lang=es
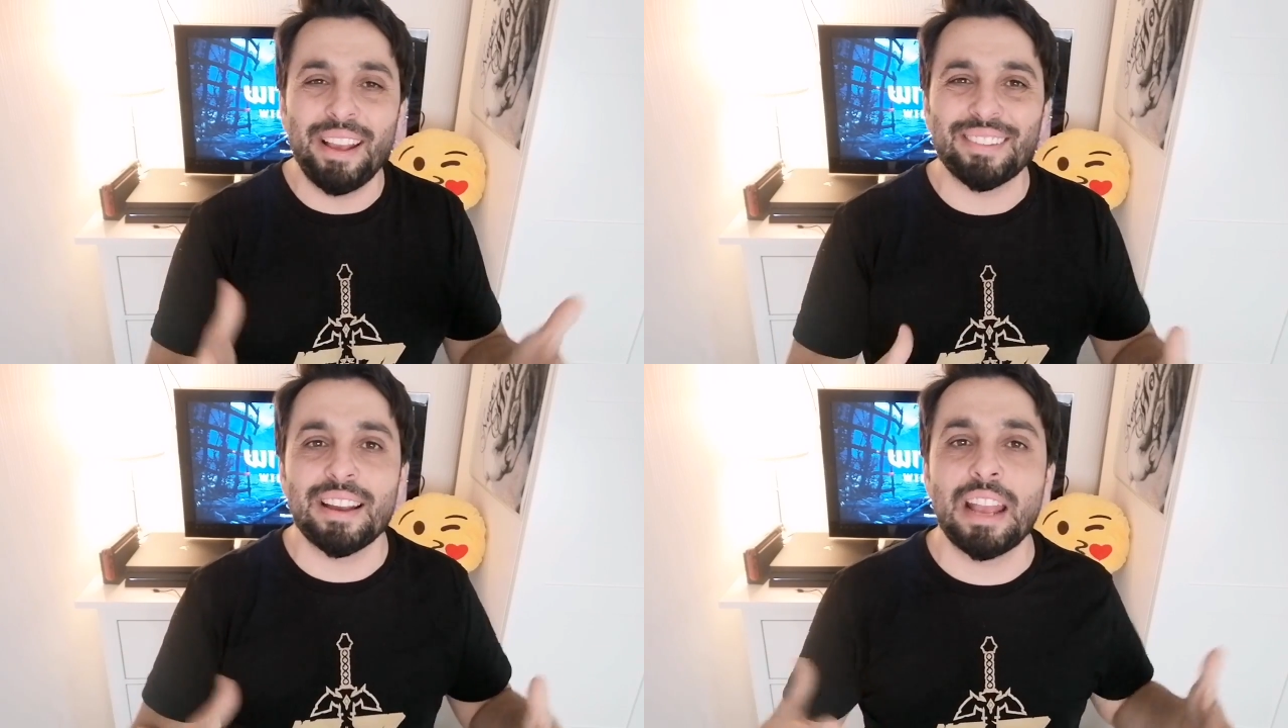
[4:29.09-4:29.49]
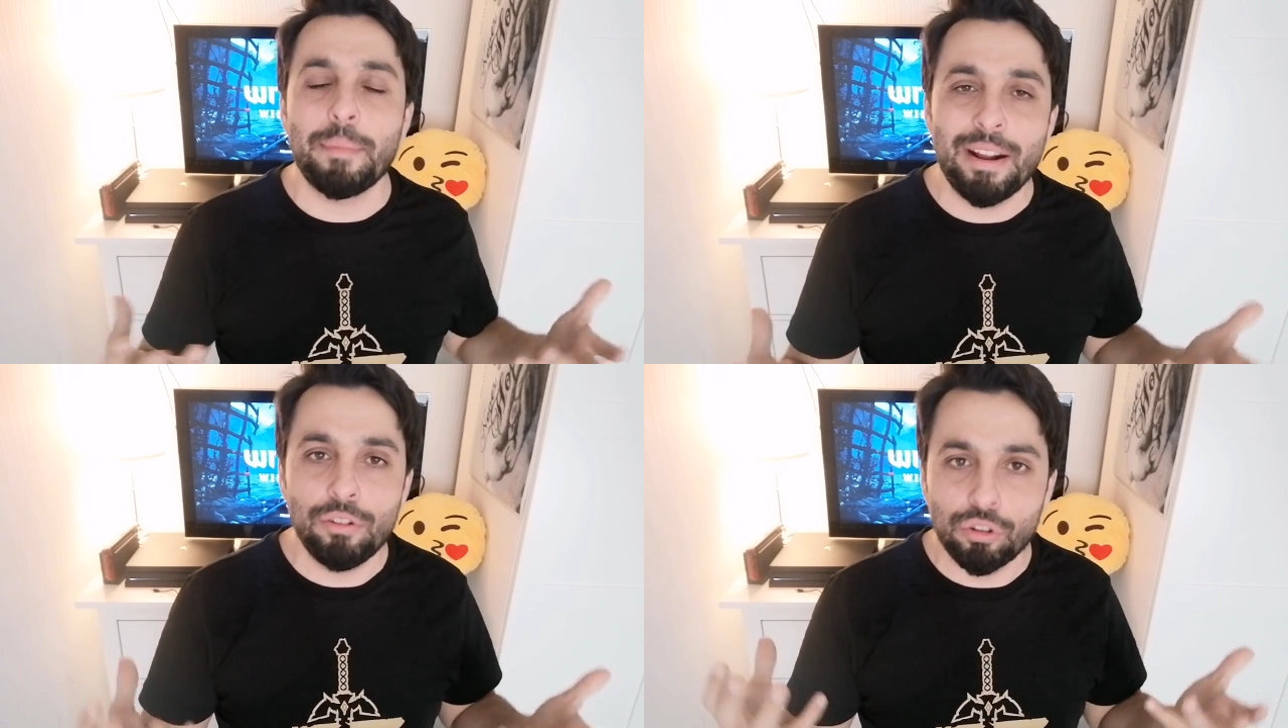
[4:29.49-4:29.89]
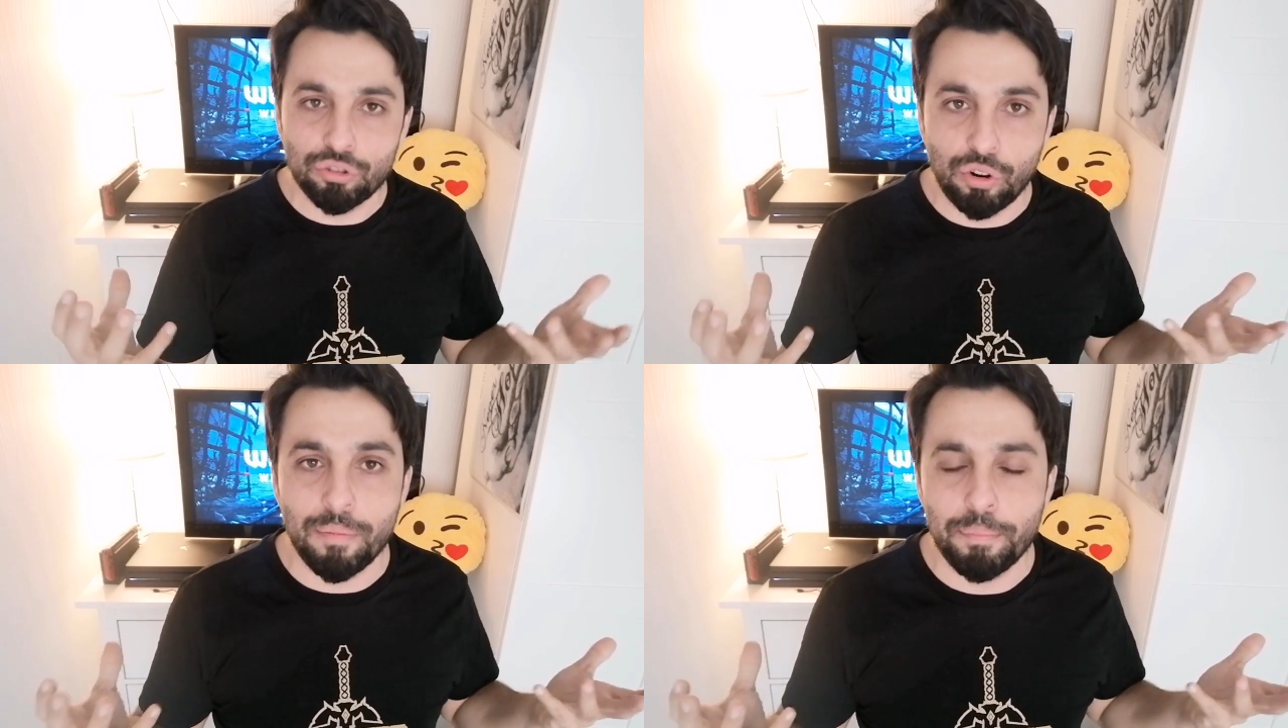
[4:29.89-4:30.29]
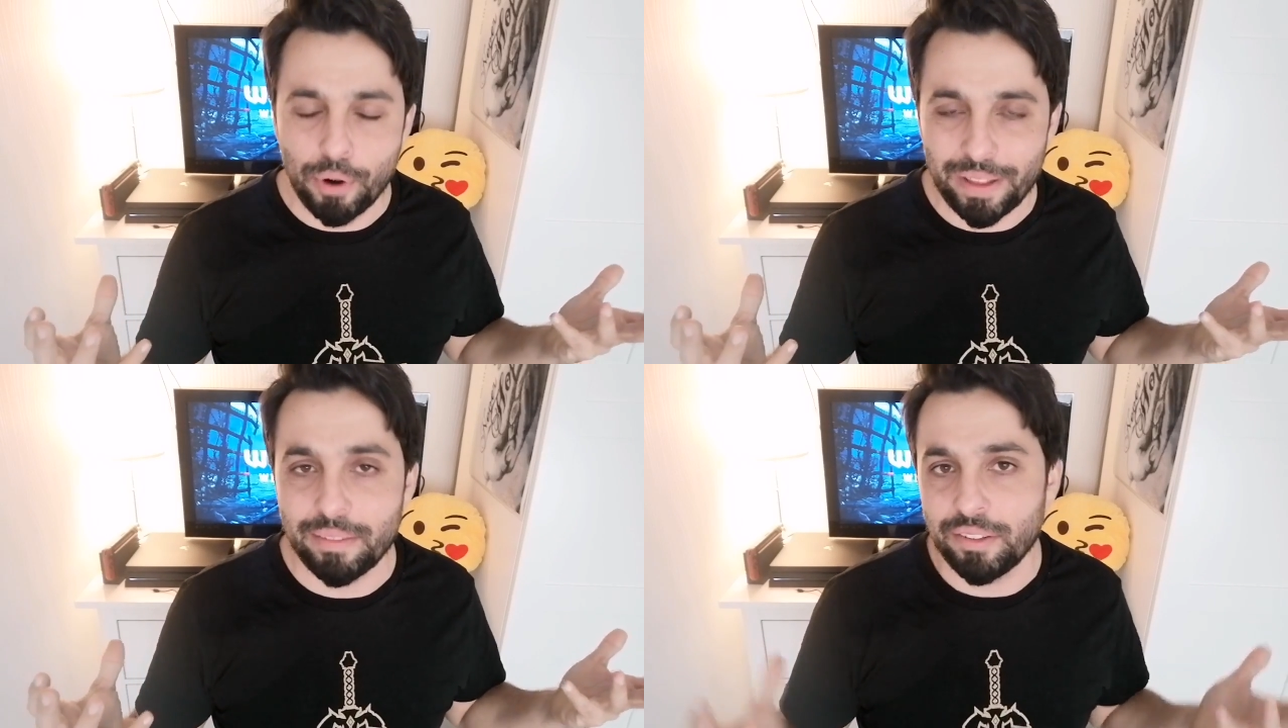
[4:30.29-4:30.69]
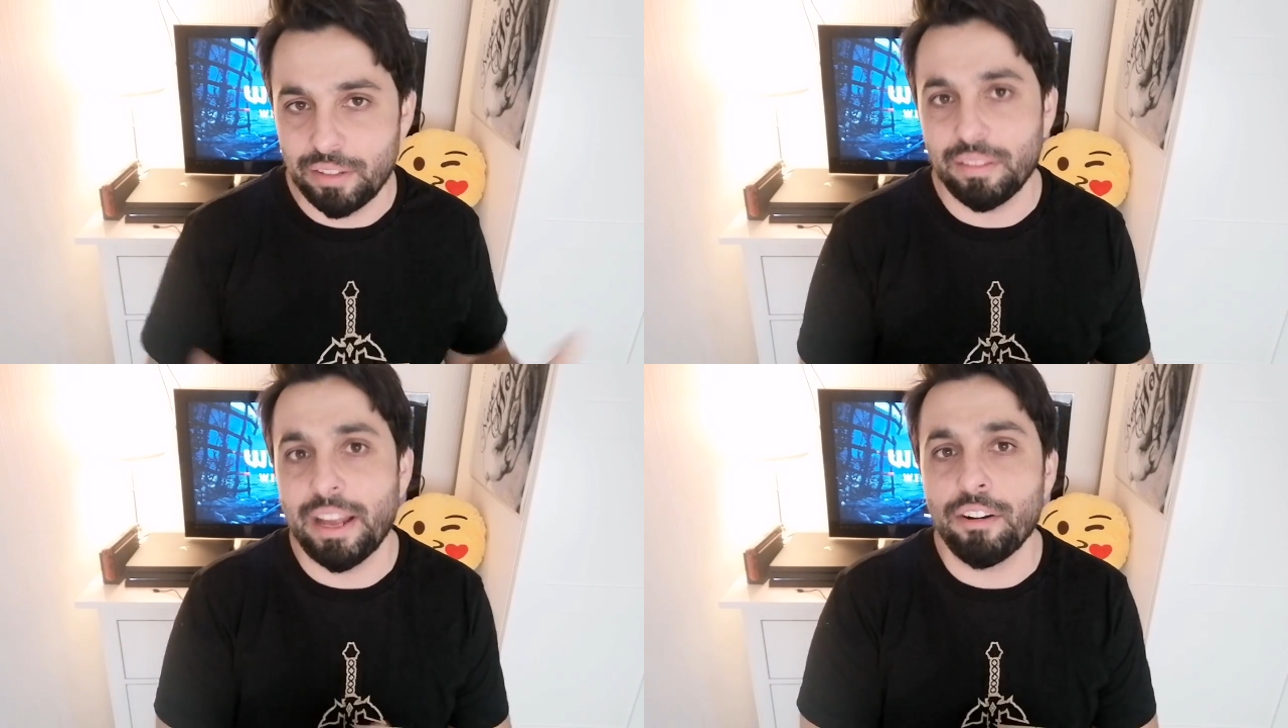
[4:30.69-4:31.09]
y que se quemen los
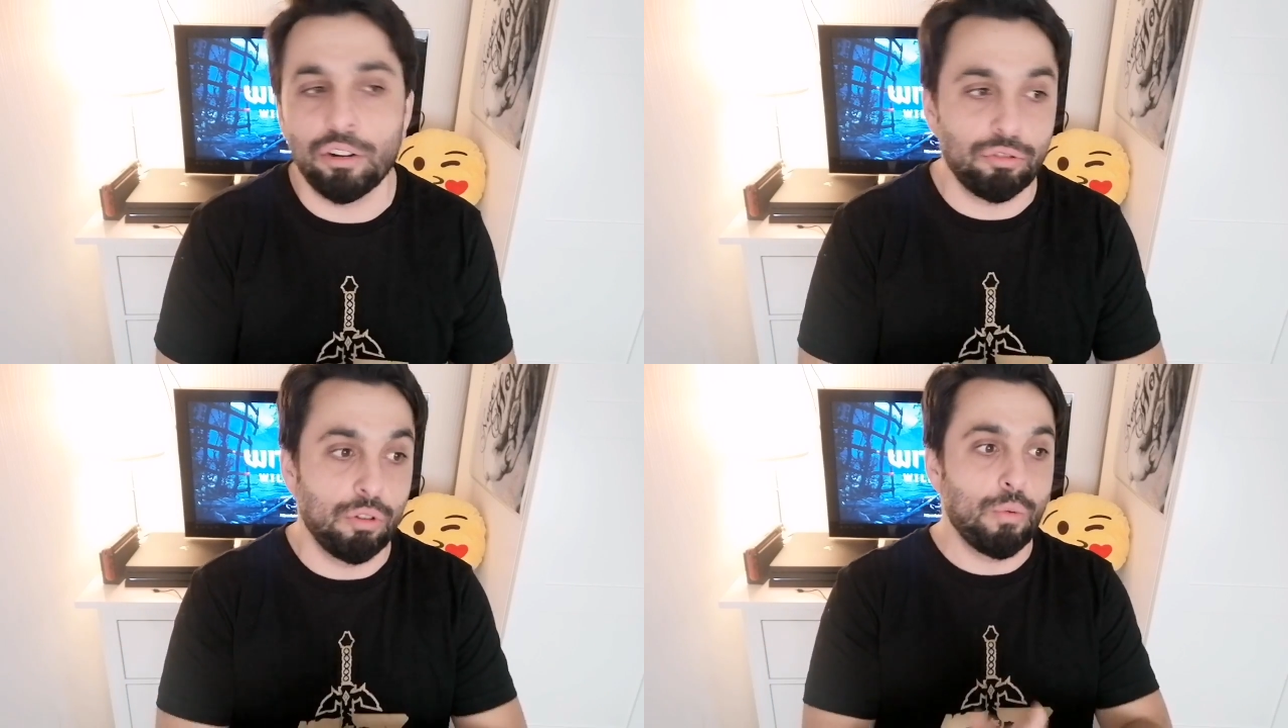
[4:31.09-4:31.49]
componentes internos,